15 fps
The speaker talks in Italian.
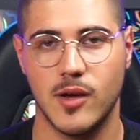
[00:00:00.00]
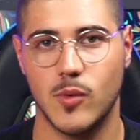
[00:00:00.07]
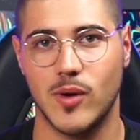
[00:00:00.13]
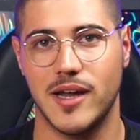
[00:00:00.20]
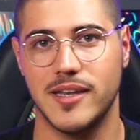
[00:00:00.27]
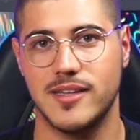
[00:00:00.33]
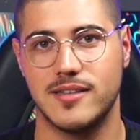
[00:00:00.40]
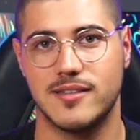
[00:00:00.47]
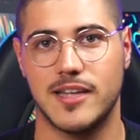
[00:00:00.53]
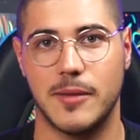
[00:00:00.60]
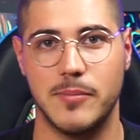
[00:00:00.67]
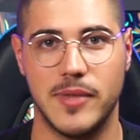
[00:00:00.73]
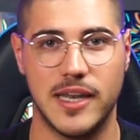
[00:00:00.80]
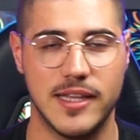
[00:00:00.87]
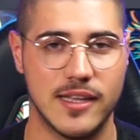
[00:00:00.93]
quali
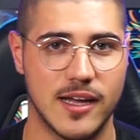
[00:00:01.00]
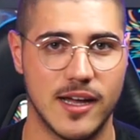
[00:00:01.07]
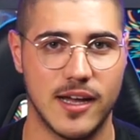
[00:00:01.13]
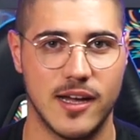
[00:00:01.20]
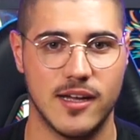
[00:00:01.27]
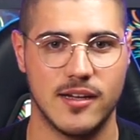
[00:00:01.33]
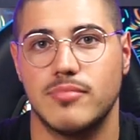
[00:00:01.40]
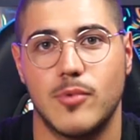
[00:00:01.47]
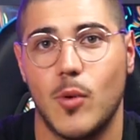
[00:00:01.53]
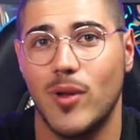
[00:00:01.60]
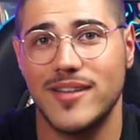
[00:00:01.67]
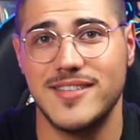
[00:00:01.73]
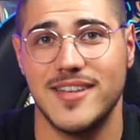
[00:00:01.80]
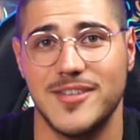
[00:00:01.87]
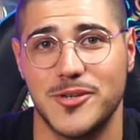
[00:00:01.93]
stabilità,
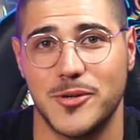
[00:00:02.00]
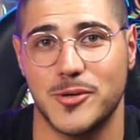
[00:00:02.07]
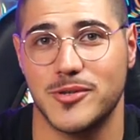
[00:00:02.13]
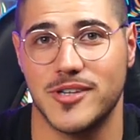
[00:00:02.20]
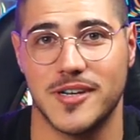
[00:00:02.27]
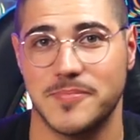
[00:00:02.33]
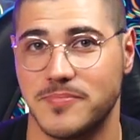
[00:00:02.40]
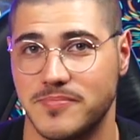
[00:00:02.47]
qualsiasi cosa.